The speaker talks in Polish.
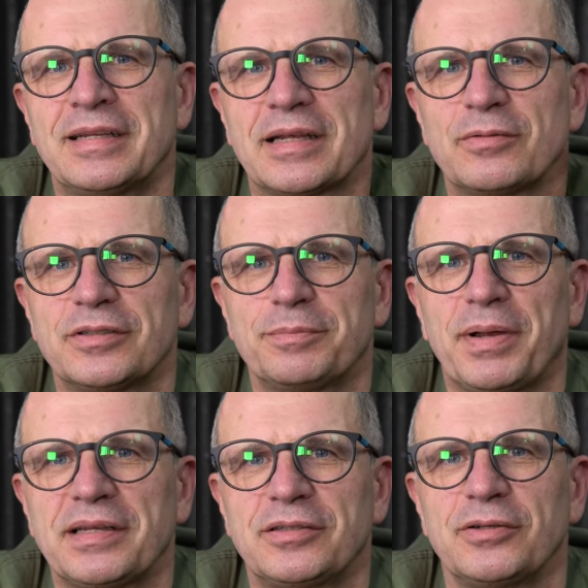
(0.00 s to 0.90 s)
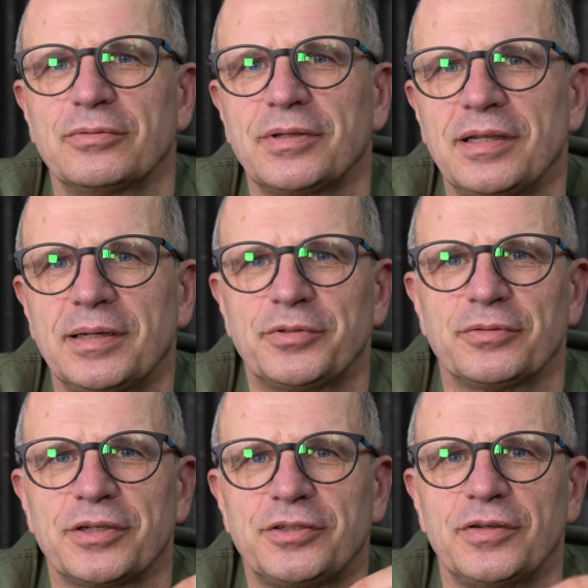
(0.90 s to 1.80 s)
taką z pasją,
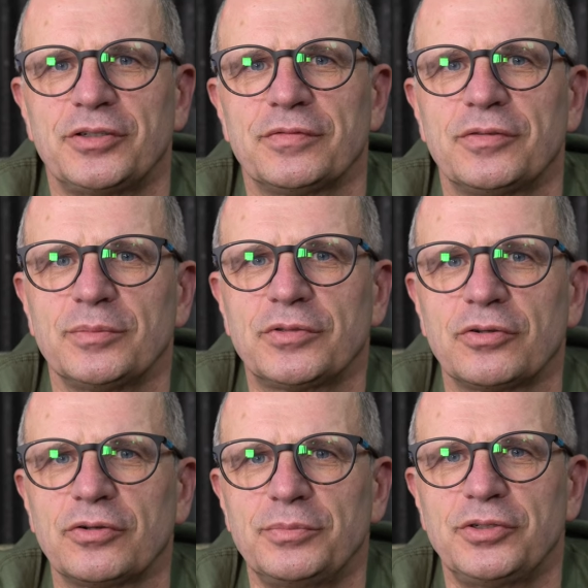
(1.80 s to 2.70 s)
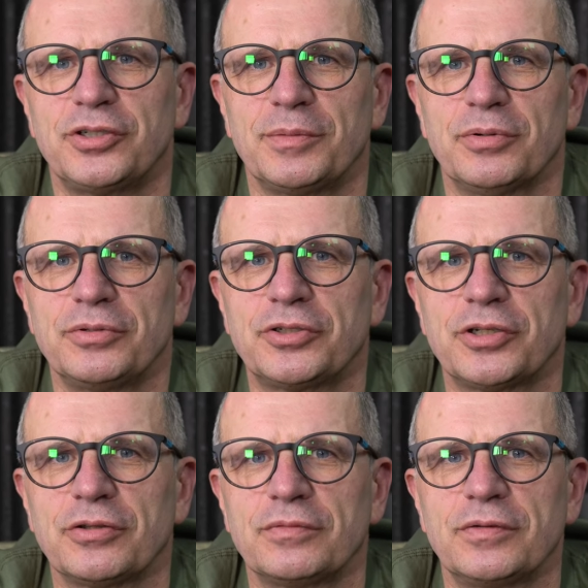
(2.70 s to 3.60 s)
najlepszą na świecie w tym, co robisz, nie boisz
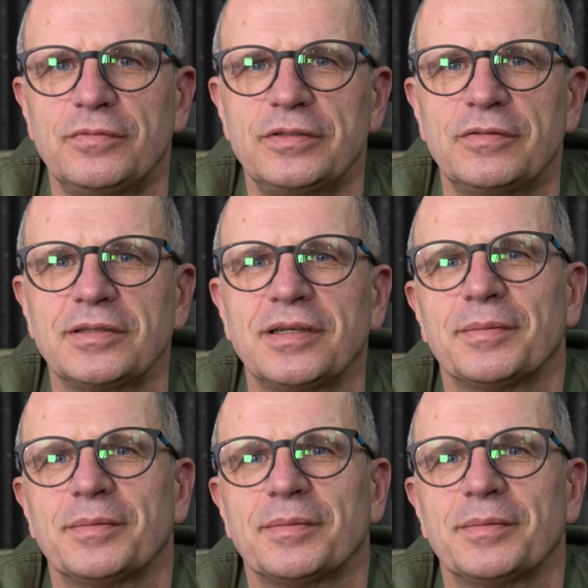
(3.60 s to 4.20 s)
się nowych wyzwań,